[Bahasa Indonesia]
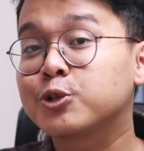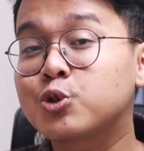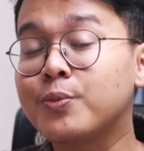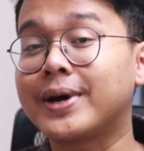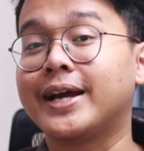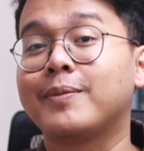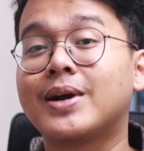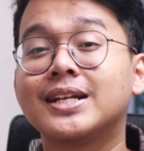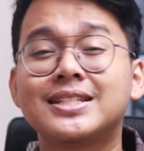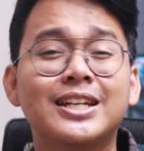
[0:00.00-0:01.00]
Cuma
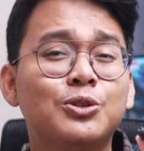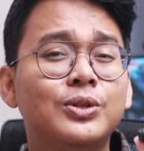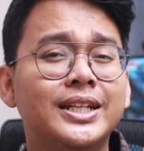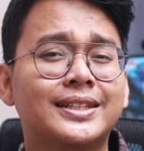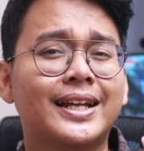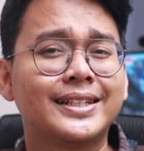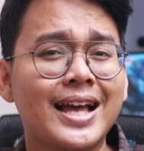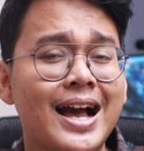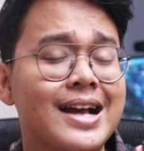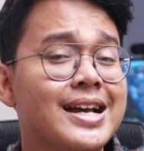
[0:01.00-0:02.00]
emang di sini tuh
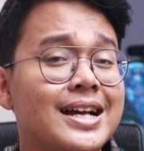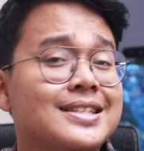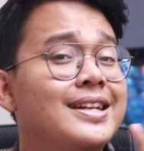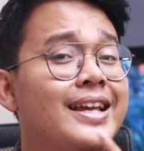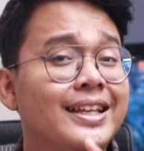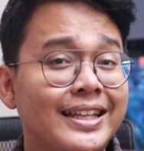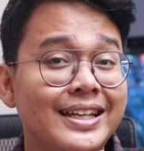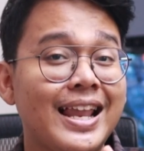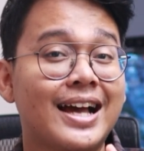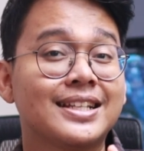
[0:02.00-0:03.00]
detailnya agak sedikit
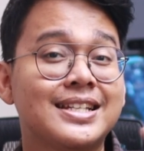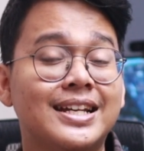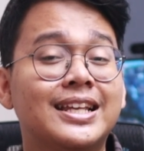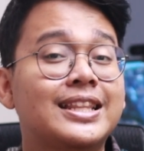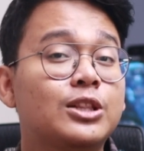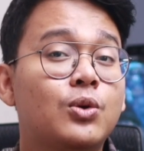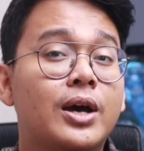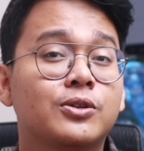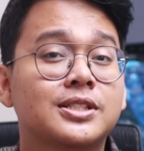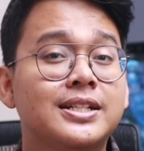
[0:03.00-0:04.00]
hilang jadi kita tuh
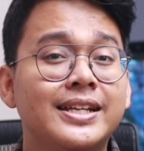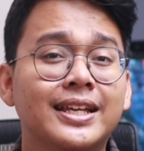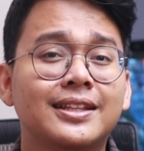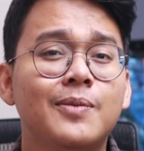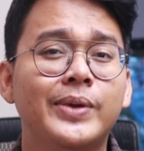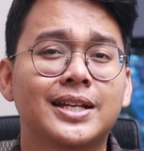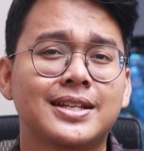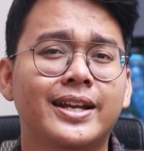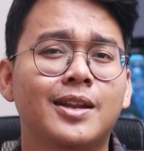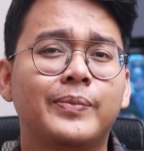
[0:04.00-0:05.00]
harus sedikit
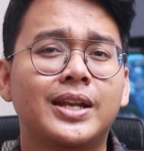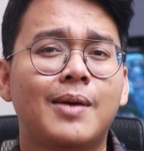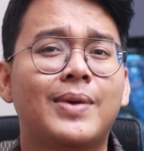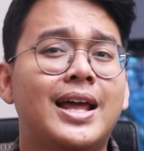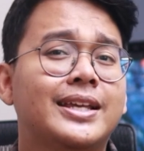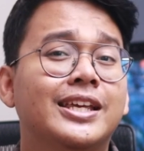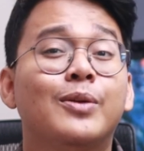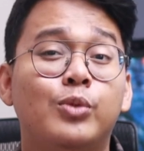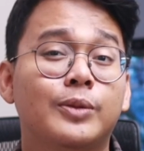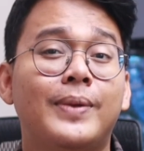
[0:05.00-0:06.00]
ngebiasain lebih lama lagi
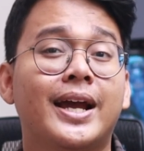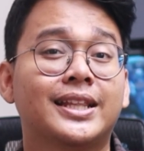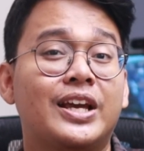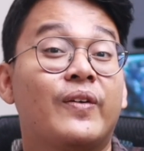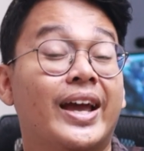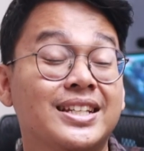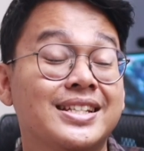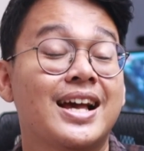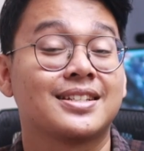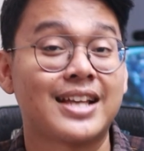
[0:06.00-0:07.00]
ya buat pakai
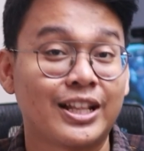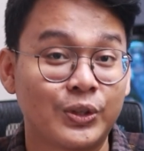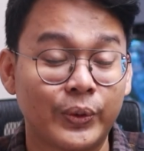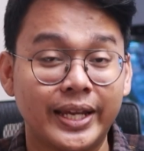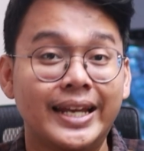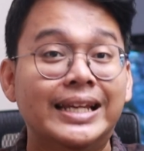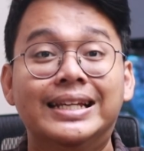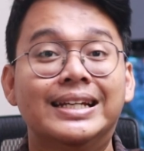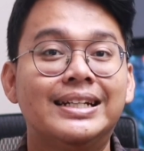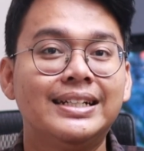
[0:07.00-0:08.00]
TWS yang satu
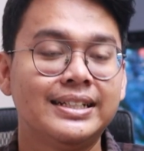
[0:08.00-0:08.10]
ini.